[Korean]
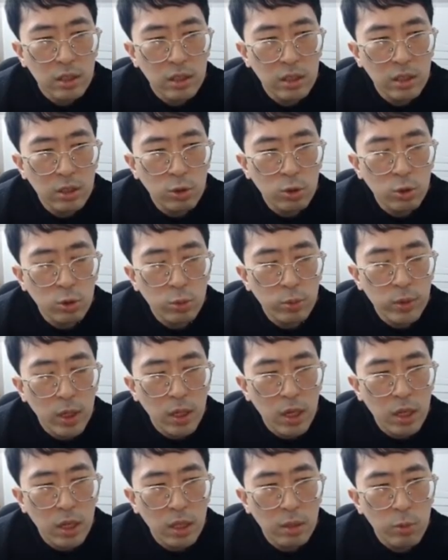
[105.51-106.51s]
그런 것도 좀
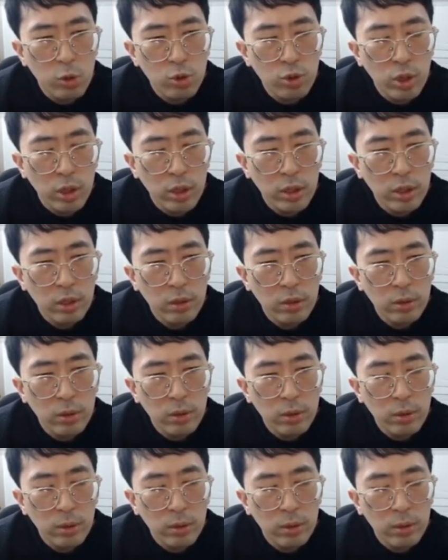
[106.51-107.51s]
생각해 볼 수가
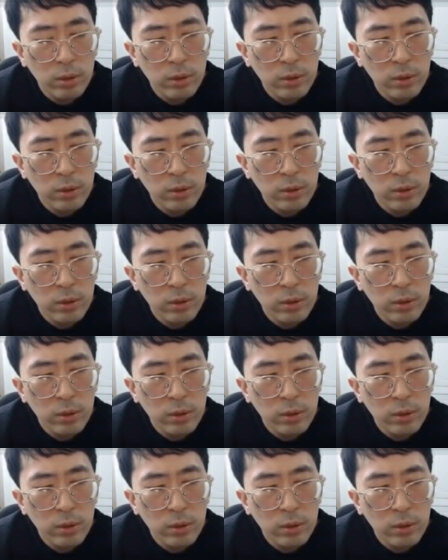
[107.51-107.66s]
있네요.